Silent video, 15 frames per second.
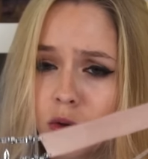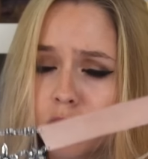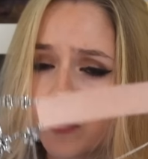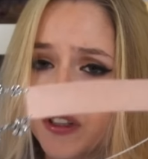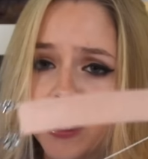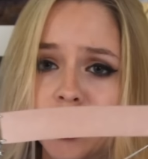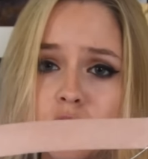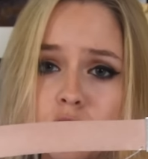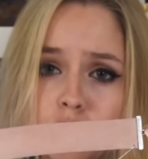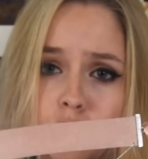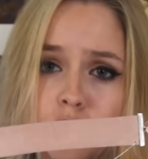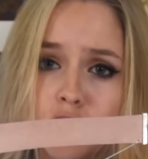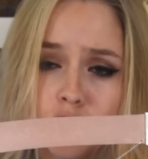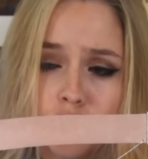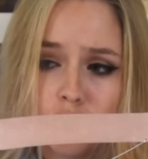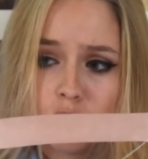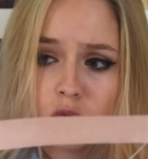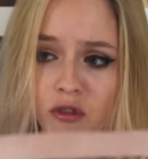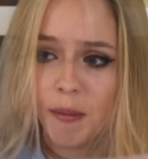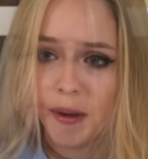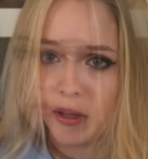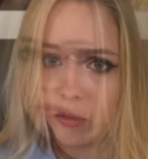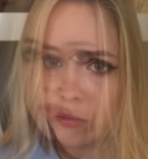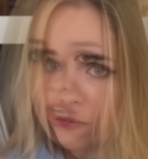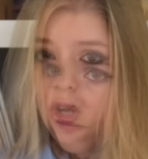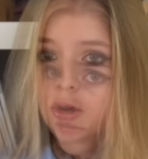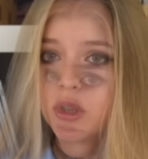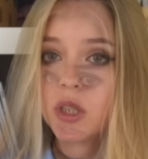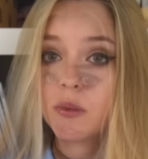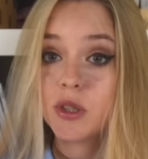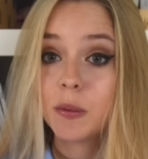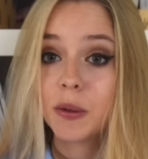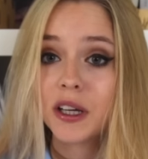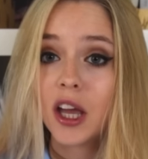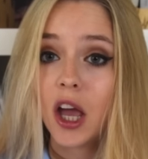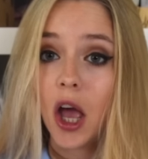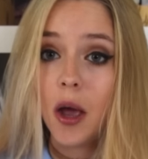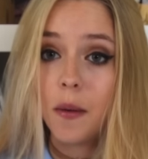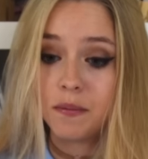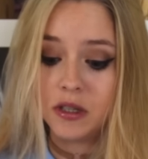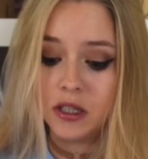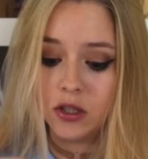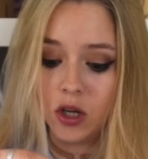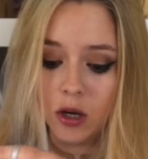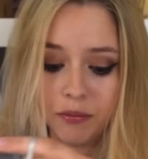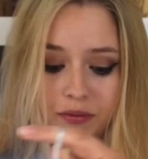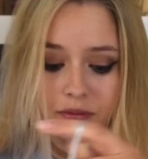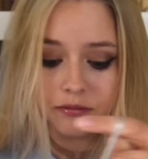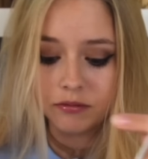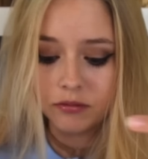Je trouve que ça change de tous les shockers qu'on voit partout. Ensuite, je me suis pris un petit top.